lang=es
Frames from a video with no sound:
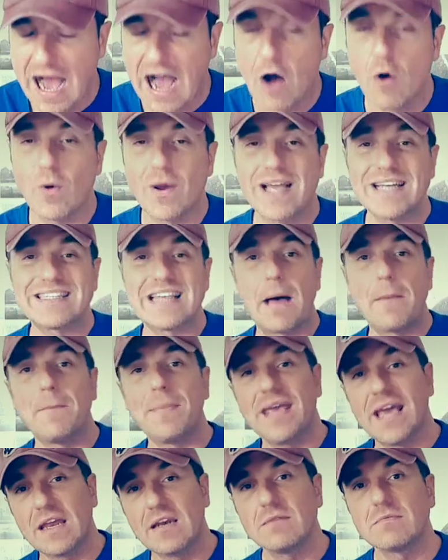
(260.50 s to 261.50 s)
aunque
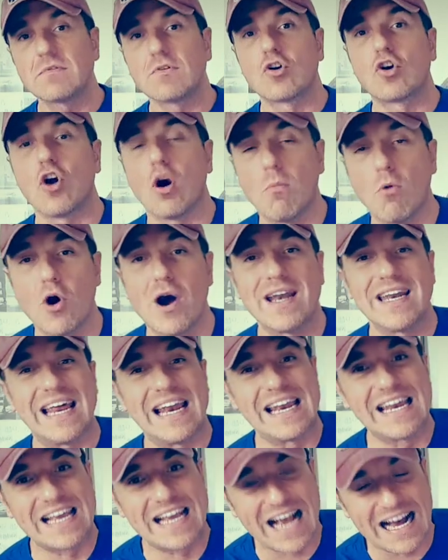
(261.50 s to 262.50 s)
también, como en
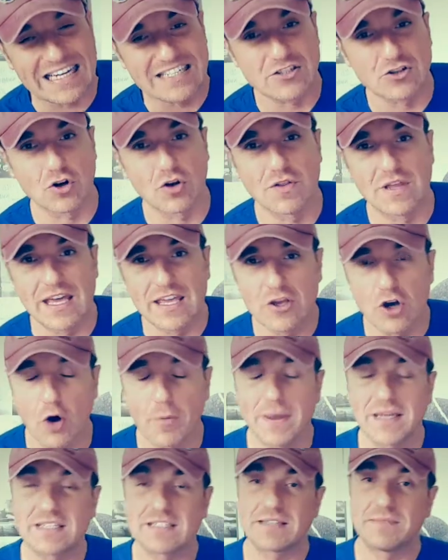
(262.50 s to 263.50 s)
el caso de
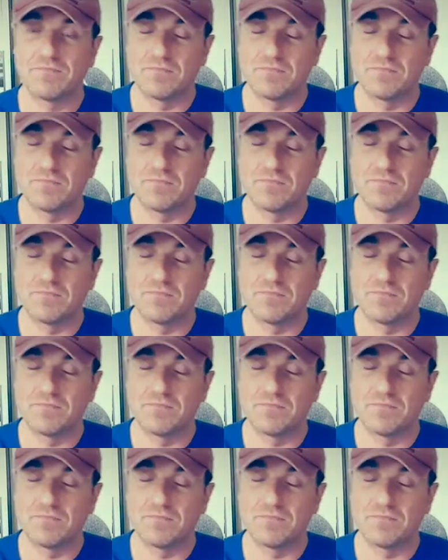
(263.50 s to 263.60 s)
Jovic,